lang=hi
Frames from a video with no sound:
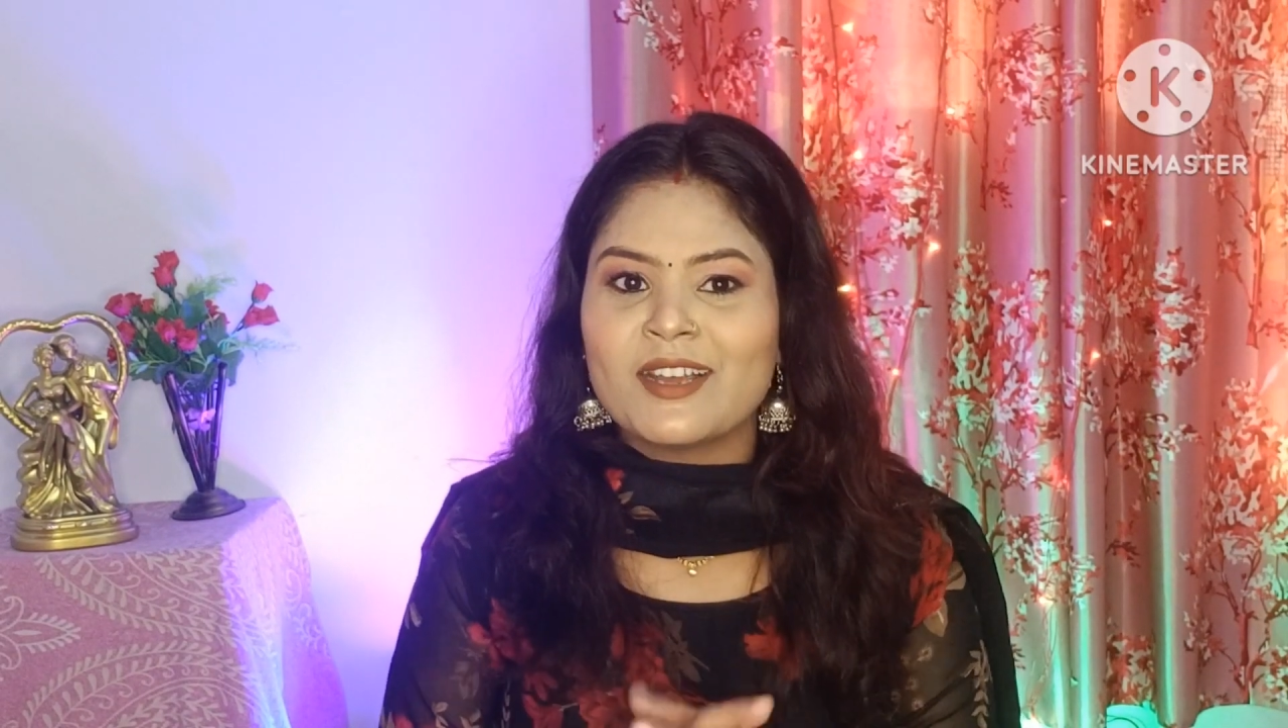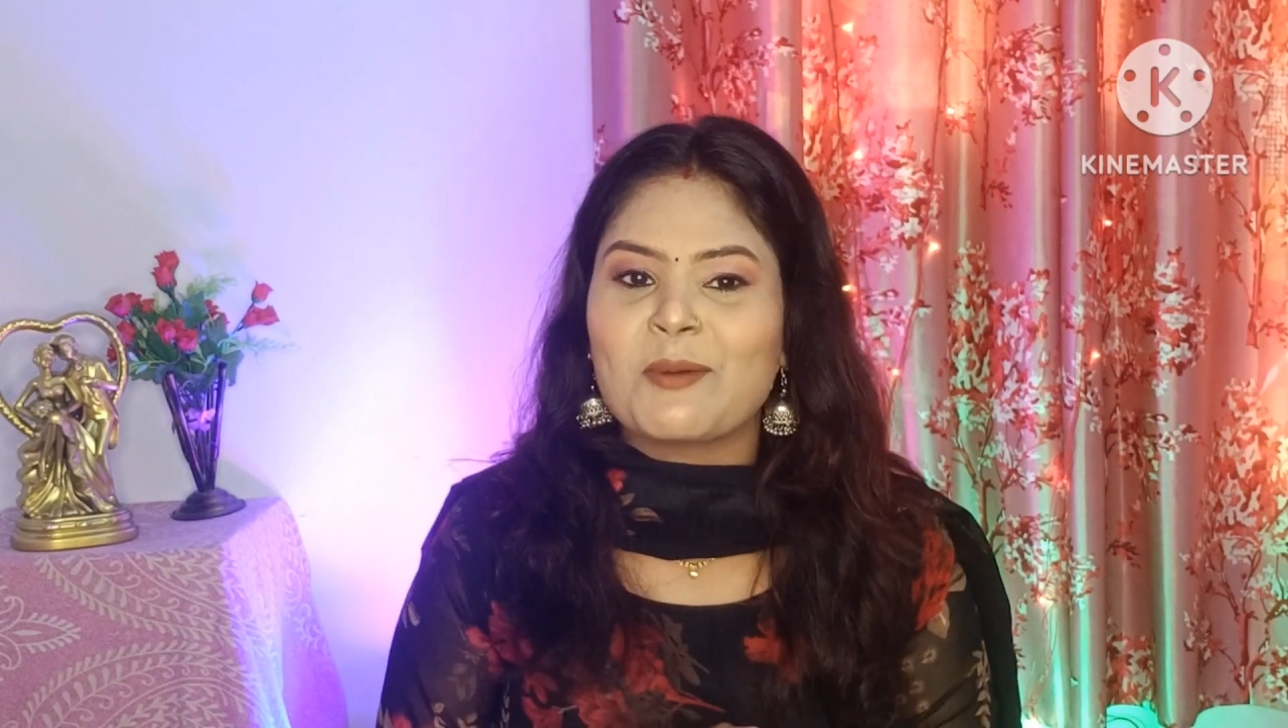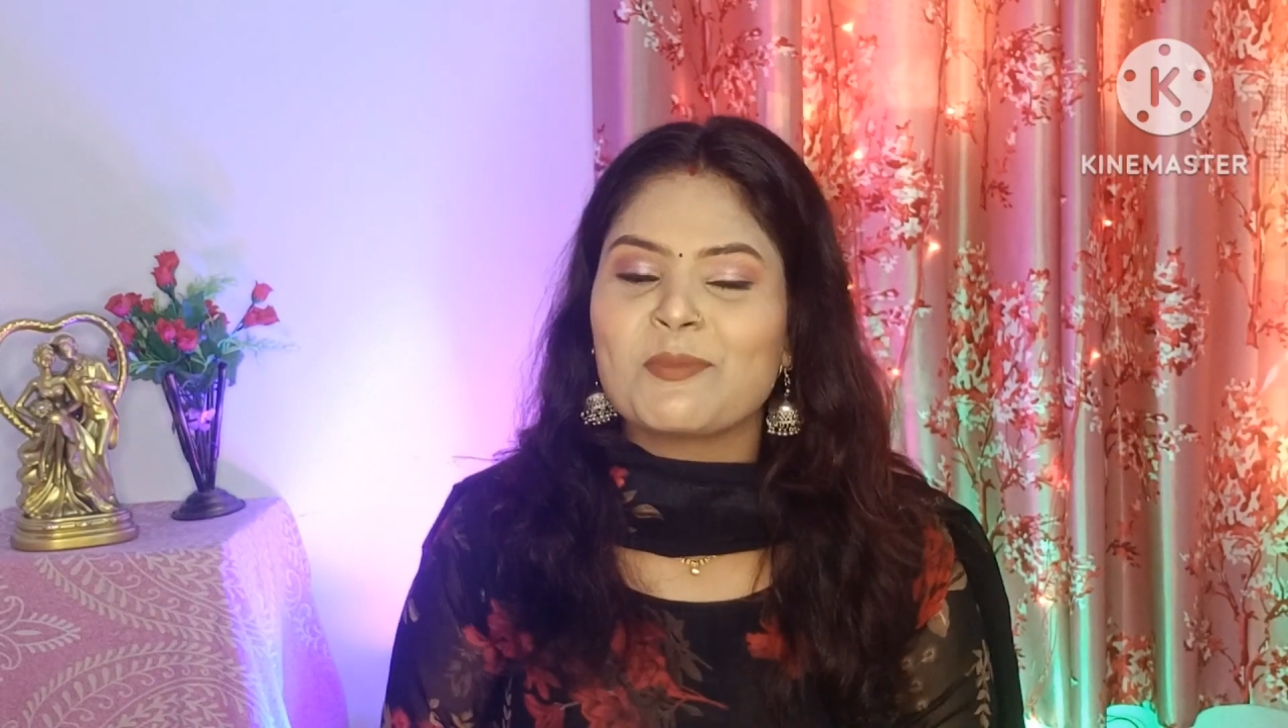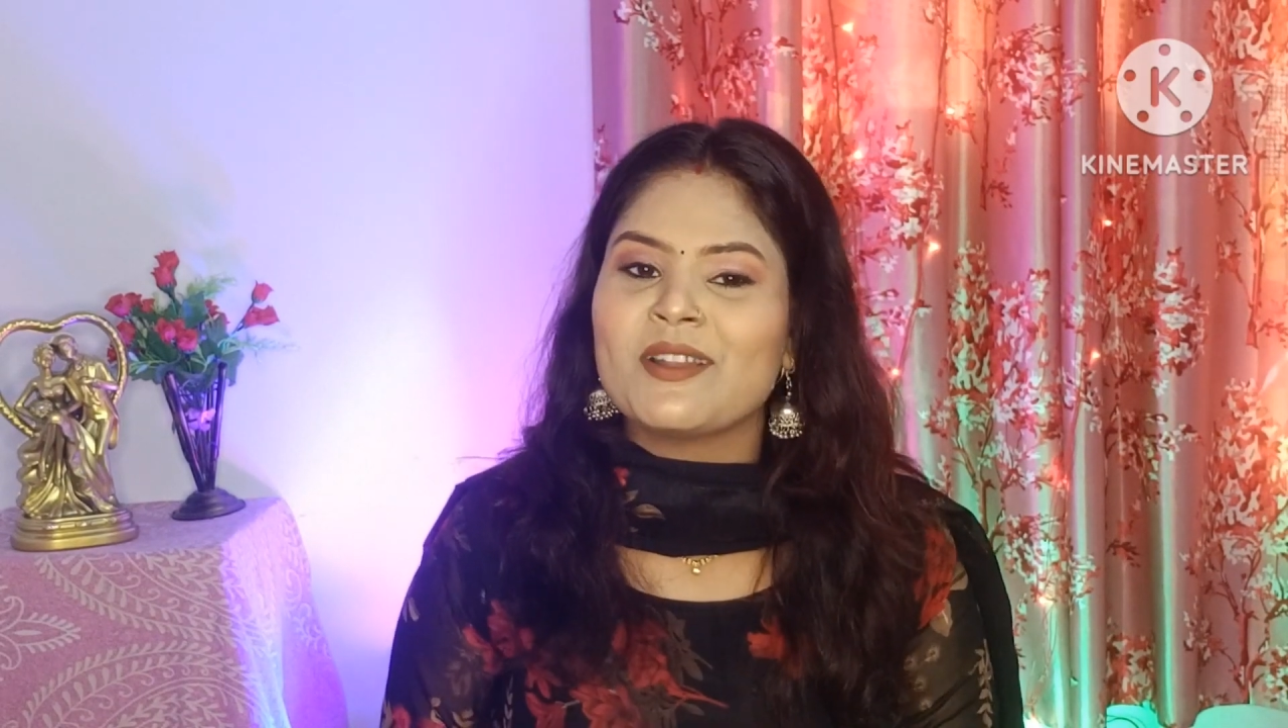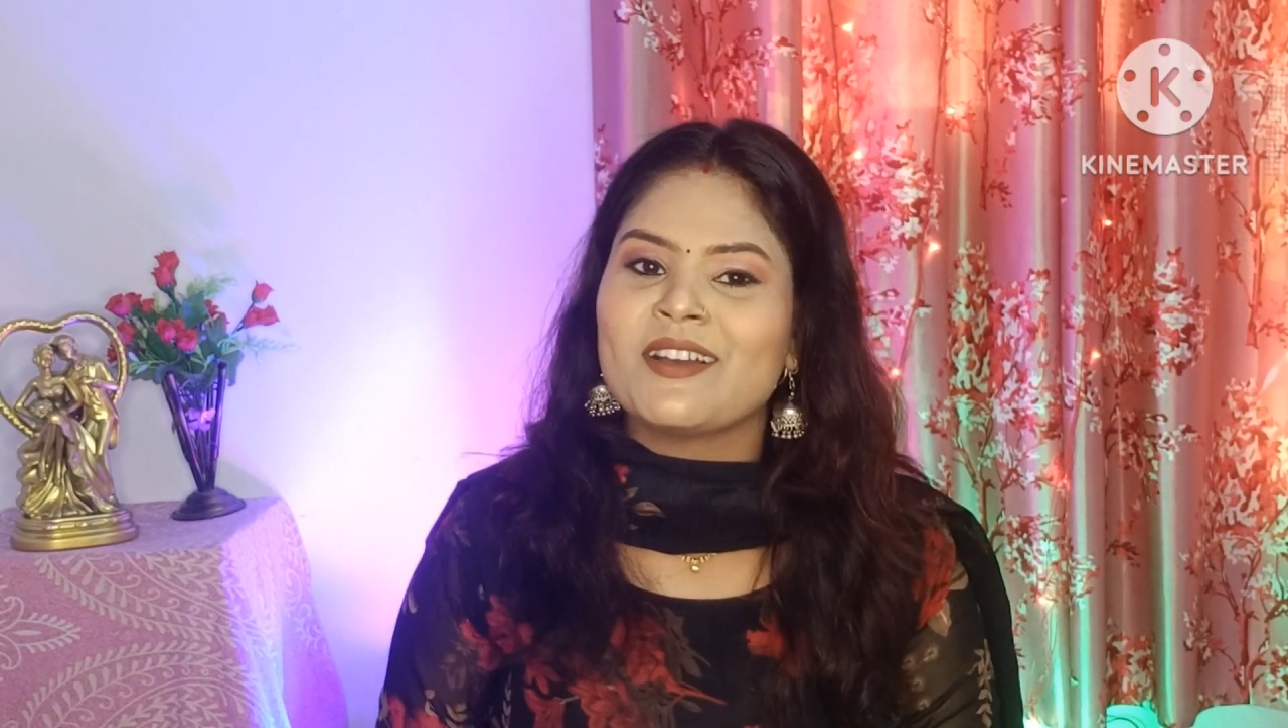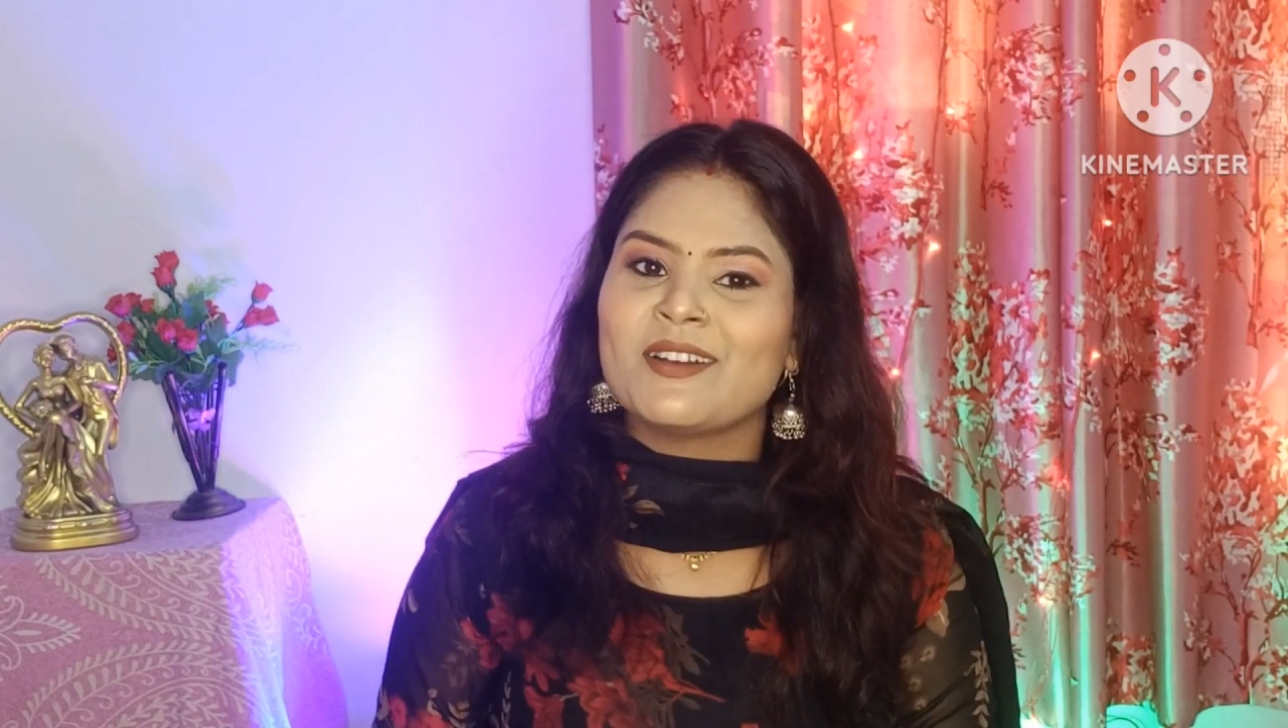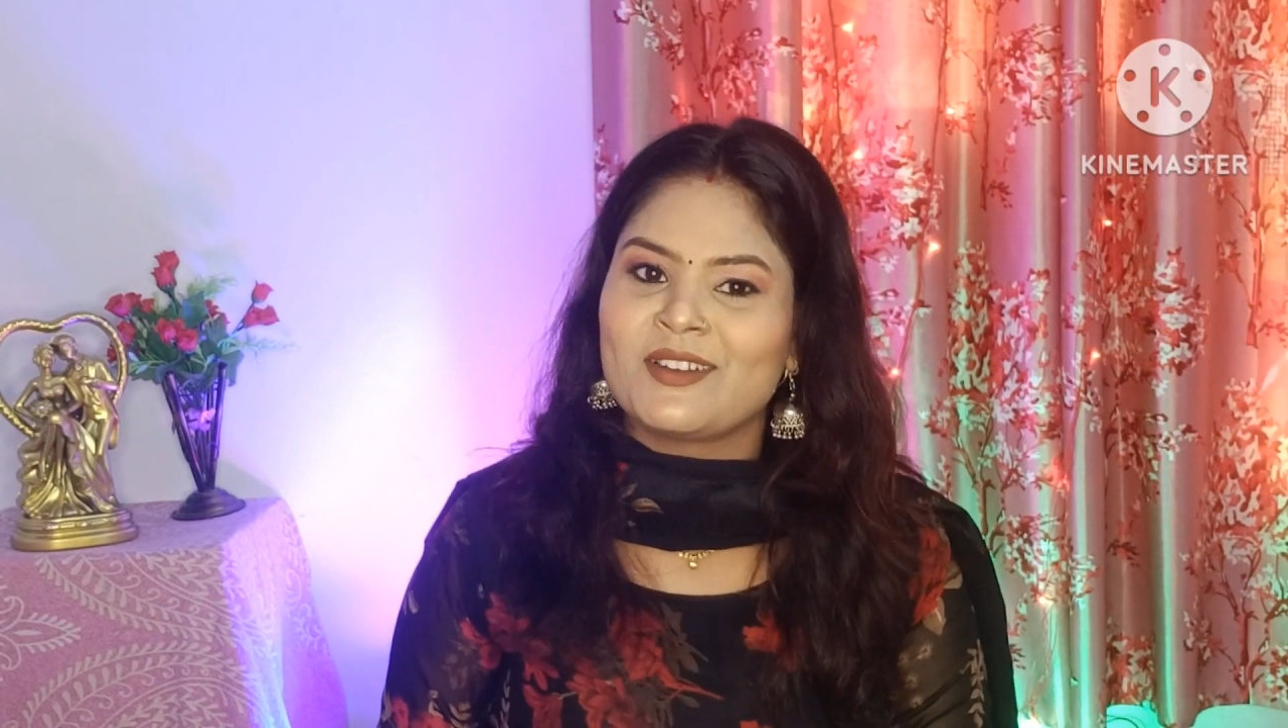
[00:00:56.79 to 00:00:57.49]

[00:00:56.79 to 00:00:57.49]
अपना